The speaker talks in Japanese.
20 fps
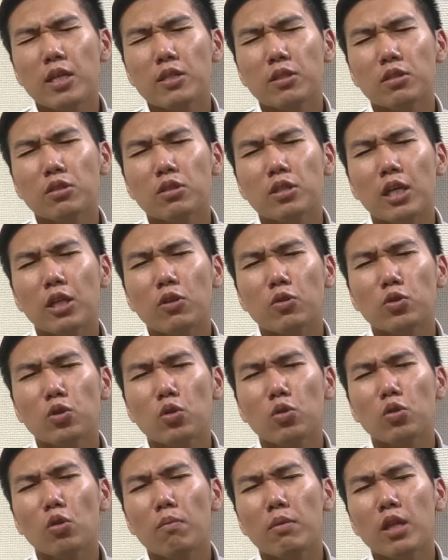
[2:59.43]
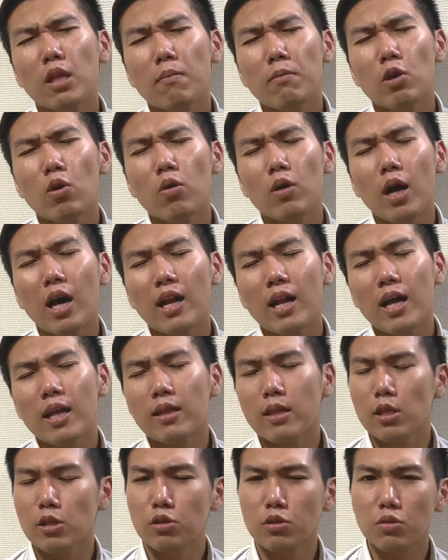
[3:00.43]
円するけどちょっと見てみようか
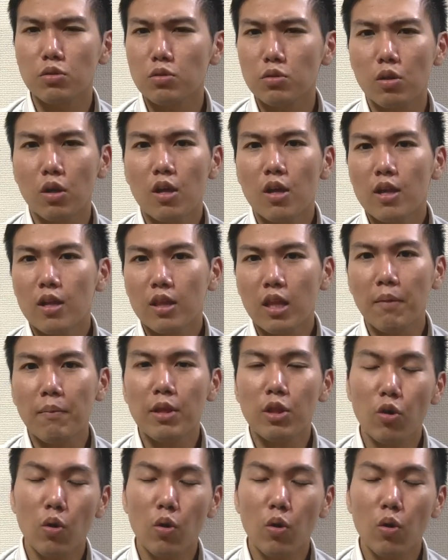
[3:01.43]
なっていうため